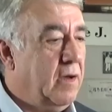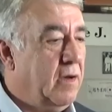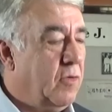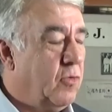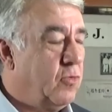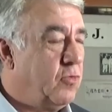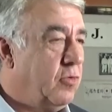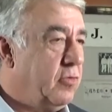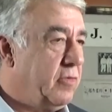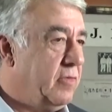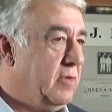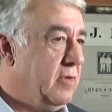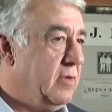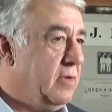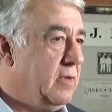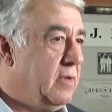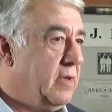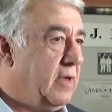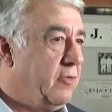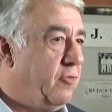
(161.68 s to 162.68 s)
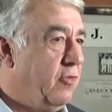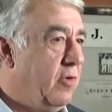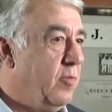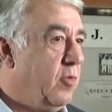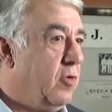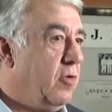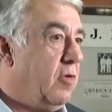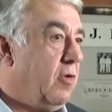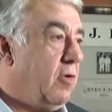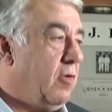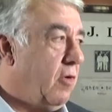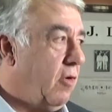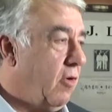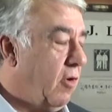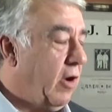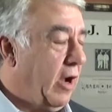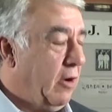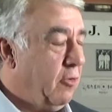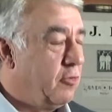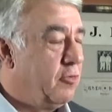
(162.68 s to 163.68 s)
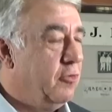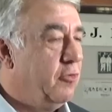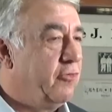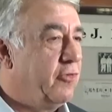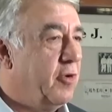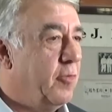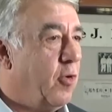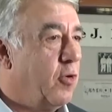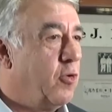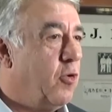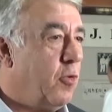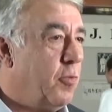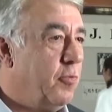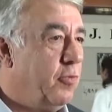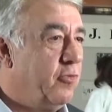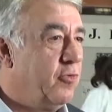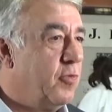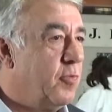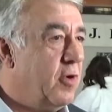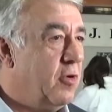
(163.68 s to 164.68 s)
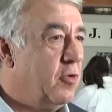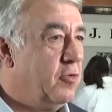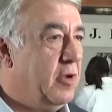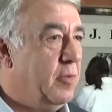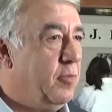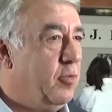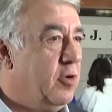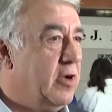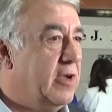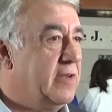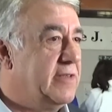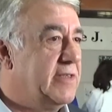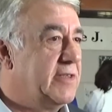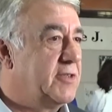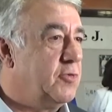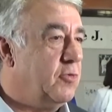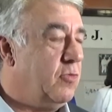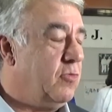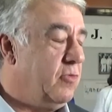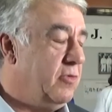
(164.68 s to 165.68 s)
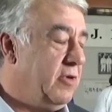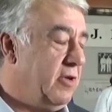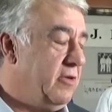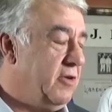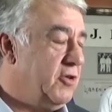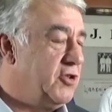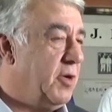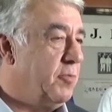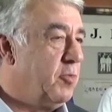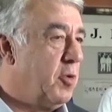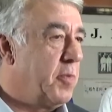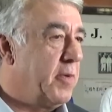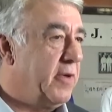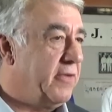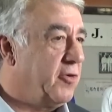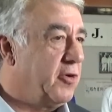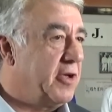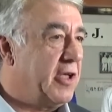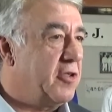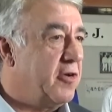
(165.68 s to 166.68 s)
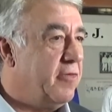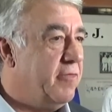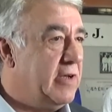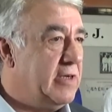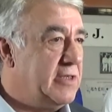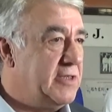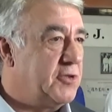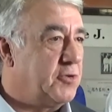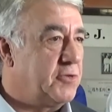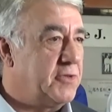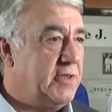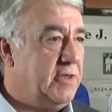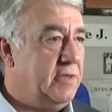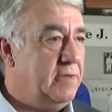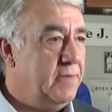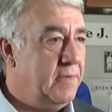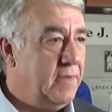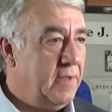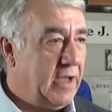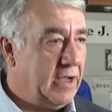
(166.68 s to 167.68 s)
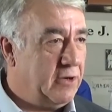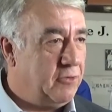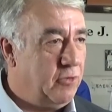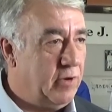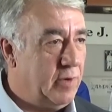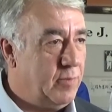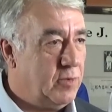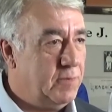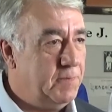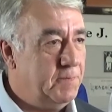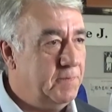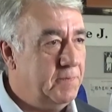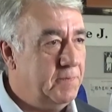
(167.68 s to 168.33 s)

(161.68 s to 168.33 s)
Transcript: On compte euh, actuellement, alors que nous sommes encore plus ou moins au début de la saison, on a déjà à peu près 180 licenciés actuellement.